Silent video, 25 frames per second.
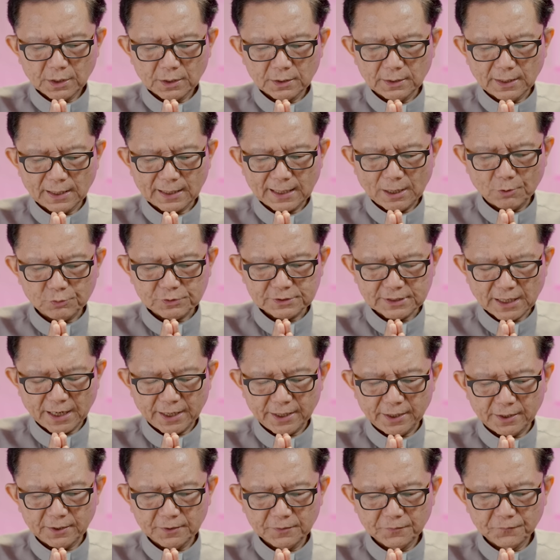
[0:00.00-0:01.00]
และเข้าใจ
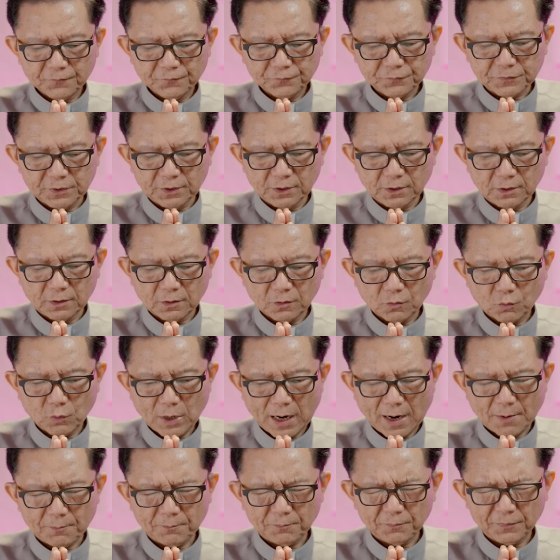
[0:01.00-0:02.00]
ถึงค
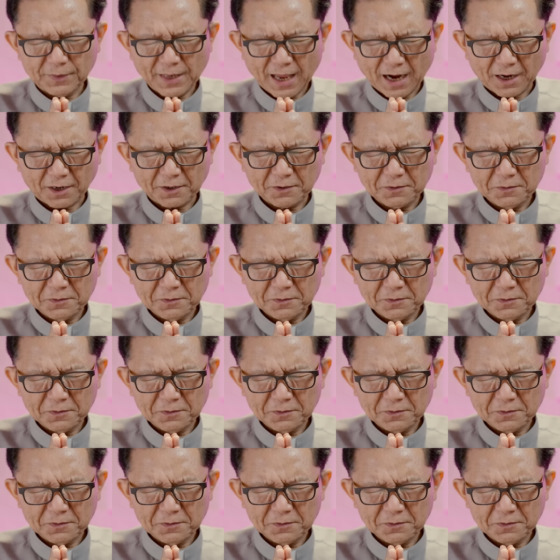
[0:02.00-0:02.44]
วามหนัก